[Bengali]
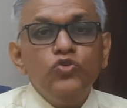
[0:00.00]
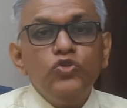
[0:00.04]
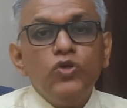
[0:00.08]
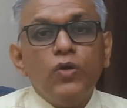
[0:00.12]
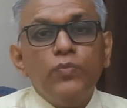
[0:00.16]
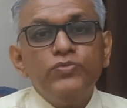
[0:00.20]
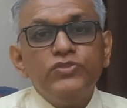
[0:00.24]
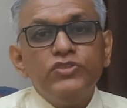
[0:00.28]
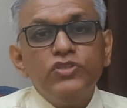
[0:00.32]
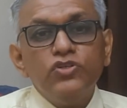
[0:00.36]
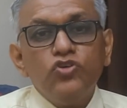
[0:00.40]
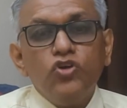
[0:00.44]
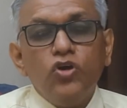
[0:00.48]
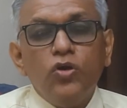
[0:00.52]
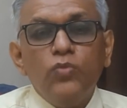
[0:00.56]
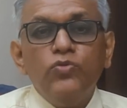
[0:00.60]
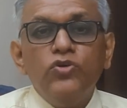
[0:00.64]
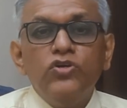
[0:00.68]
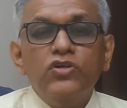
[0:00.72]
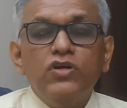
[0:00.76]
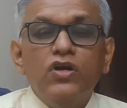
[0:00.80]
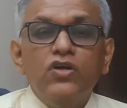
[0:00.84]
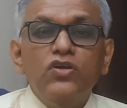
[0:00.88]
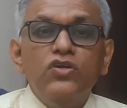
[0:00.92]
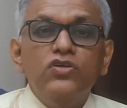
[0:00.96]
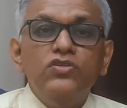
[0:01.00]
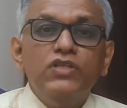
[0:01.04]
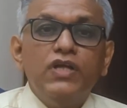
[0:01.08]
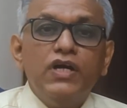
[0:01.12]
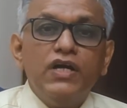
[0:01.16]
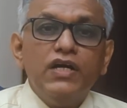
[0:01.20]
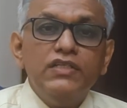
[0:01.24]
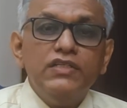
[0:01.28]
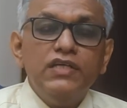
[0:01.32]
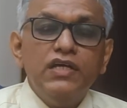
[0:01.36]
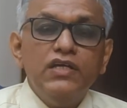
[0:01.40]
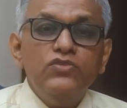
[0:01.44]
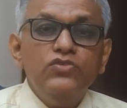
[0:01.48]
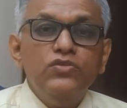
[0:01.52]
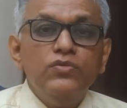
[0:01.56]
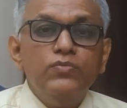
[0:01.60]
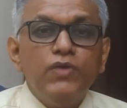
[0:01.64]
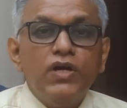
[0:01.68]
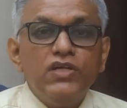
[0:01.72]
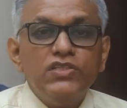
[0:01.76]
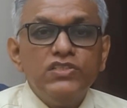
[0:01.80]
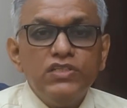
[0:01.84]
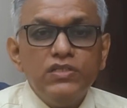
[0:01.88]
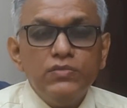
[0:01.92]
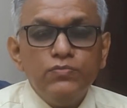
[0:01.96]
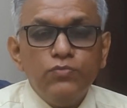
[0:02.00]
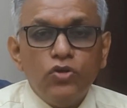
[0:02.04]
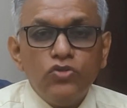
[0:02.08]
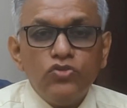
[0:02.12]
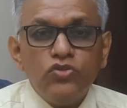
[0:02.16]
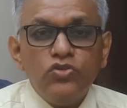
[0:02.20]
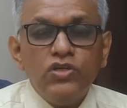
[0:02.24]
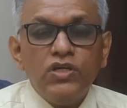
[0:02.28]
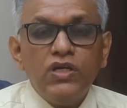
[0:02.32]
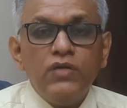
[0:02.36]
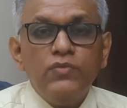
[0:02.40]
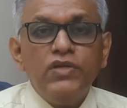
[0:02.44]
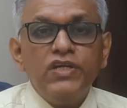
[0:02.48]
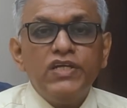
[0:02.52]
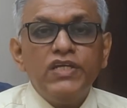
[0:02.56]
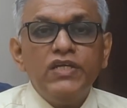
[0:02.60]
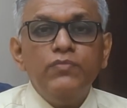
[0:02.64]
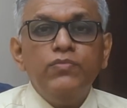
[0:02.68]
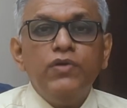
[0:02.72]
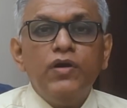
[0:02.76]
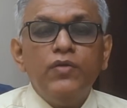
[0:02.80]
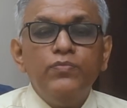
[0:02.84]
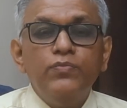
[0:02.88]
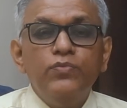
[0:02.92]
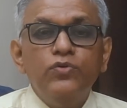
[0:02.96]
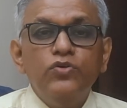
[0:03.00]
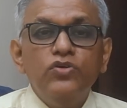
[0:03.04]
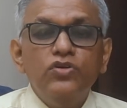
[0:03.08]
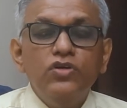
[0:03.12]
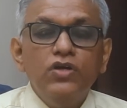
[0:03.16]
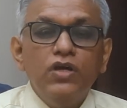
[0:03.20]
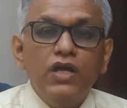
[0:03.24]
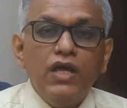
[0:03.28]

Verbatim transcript: সবচেয়ে কমন কারণ দেখা যায় যদি মাসিক বন্ধ থাকে আমরা কি ভাববো